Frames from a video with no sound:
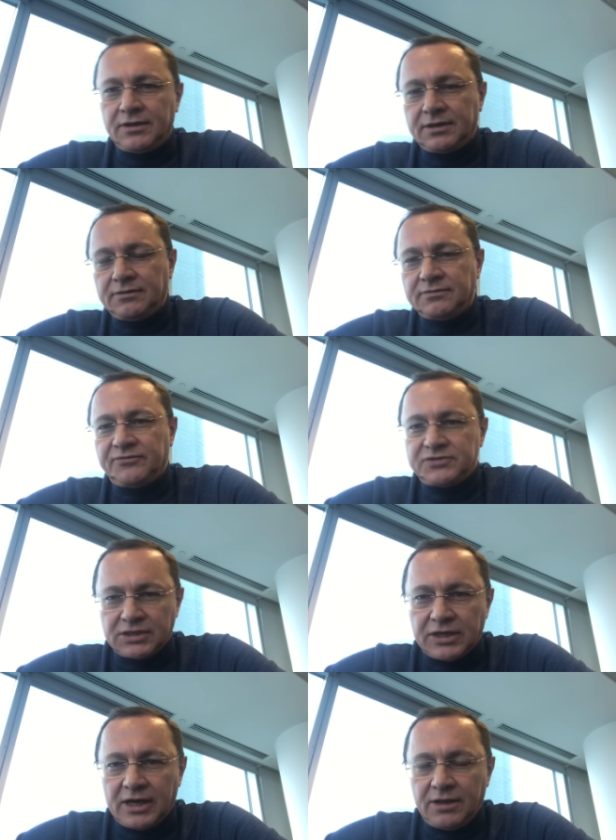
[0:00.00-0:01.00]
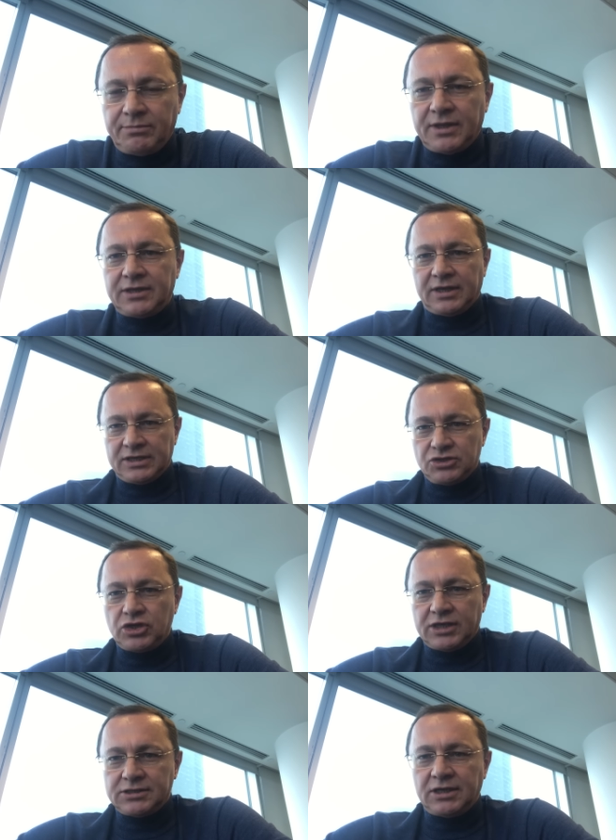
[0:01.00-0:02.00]
в Центральном банке. Они
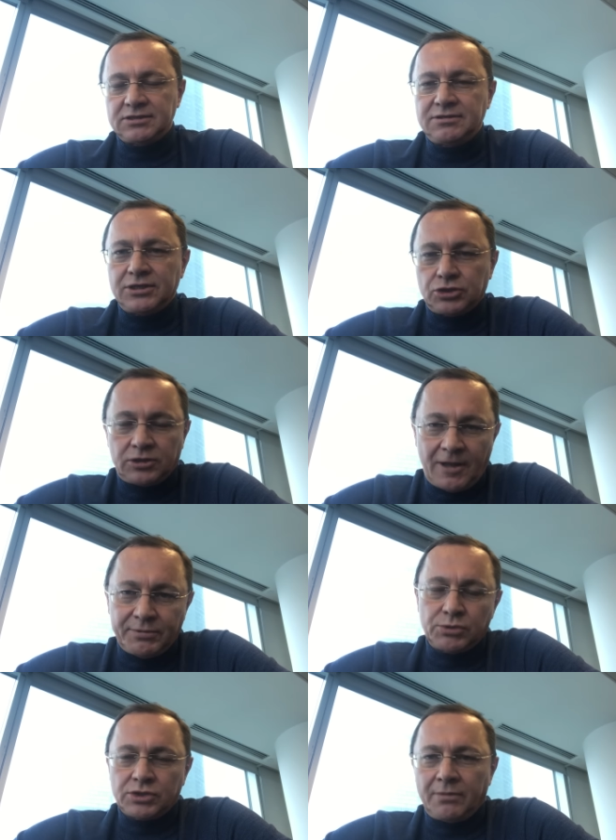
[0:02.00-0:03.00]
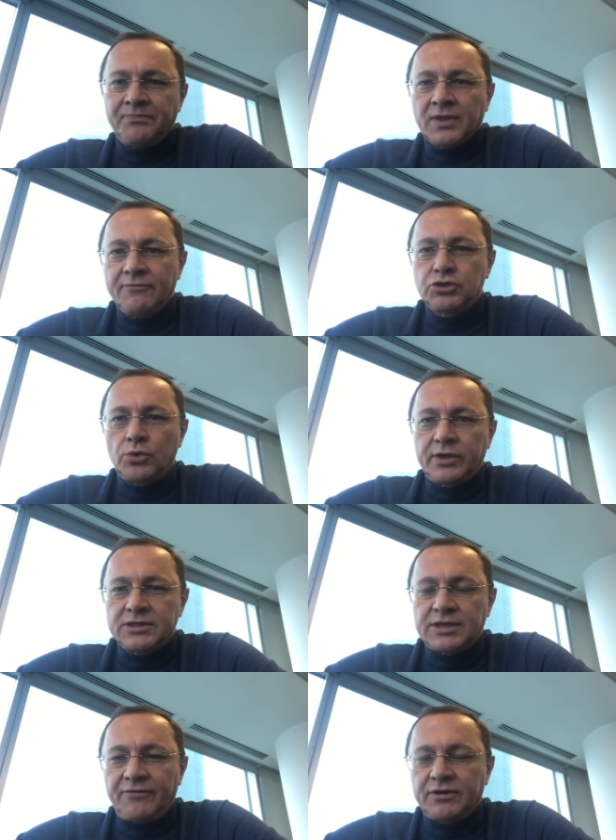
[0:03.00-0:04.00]
часть средств держат там, потому что там высокая
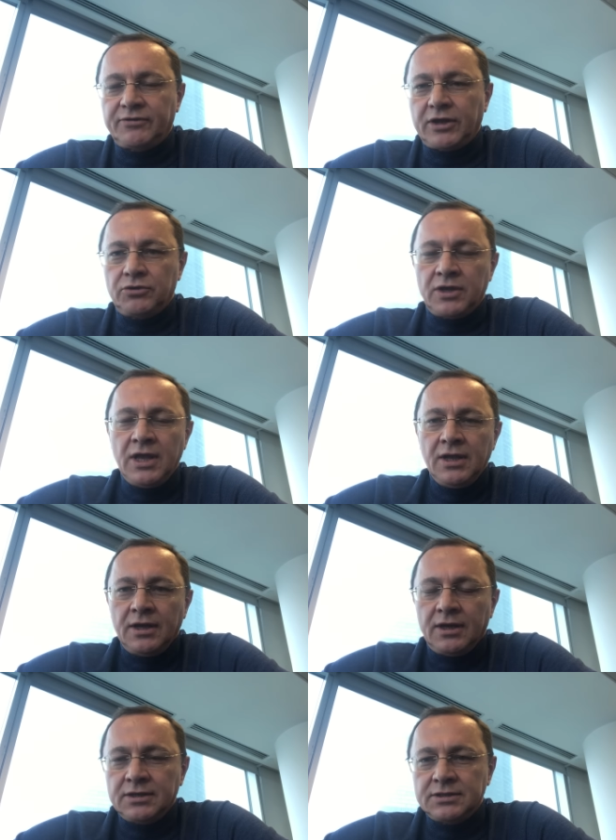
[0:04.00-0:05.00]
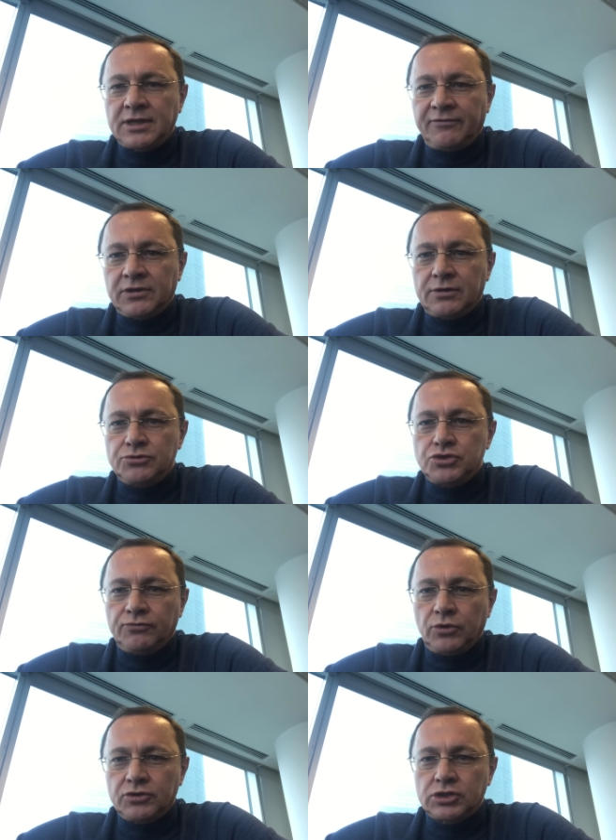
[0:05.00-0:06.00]
ставка в районе э, ставки
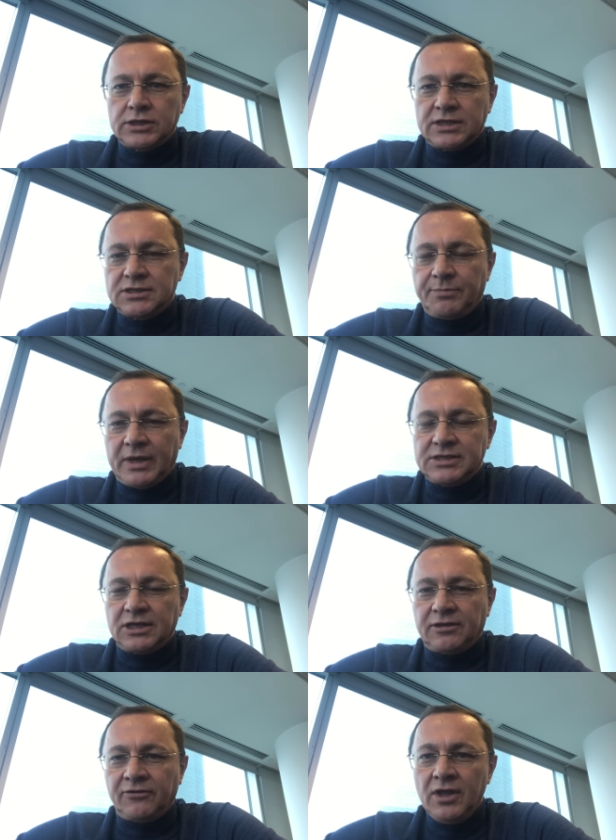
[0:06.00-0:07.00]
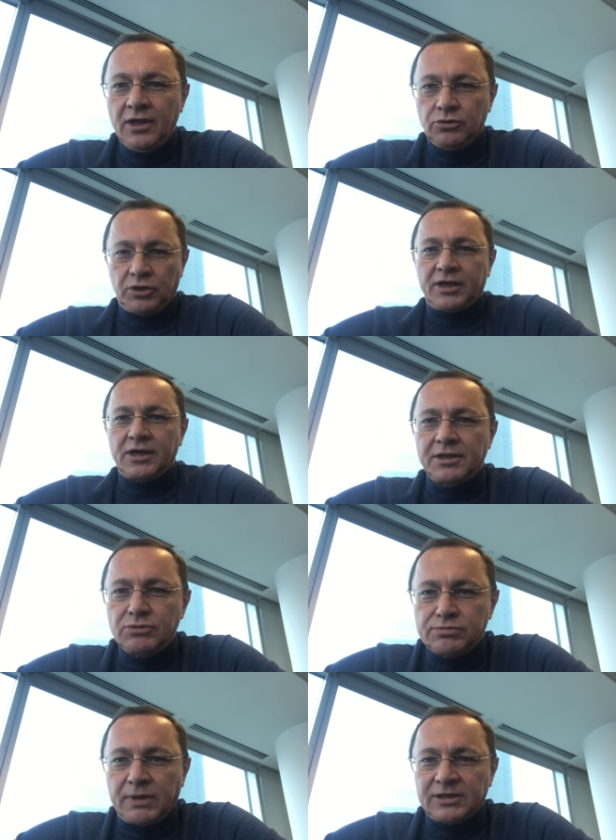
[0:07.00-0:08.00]
ключевой 16%. Но так как на
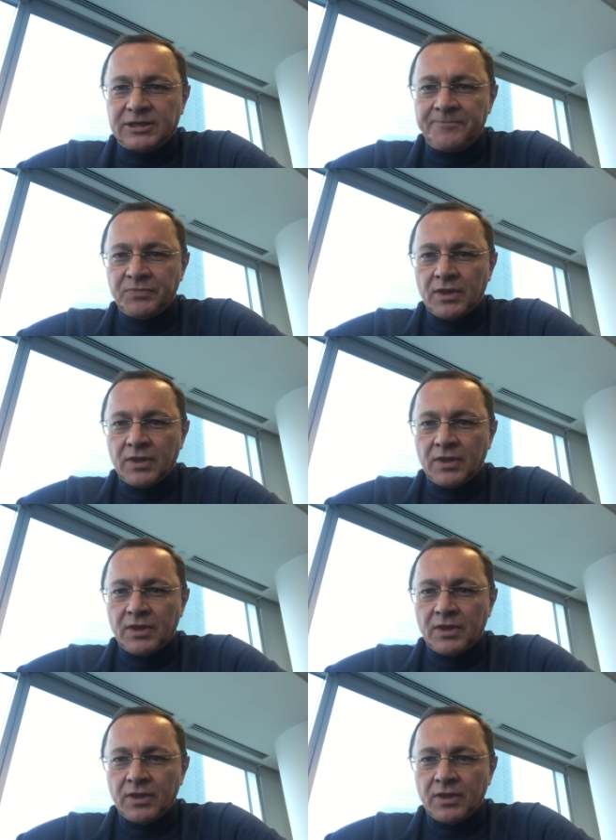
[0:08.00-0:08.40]
межбанке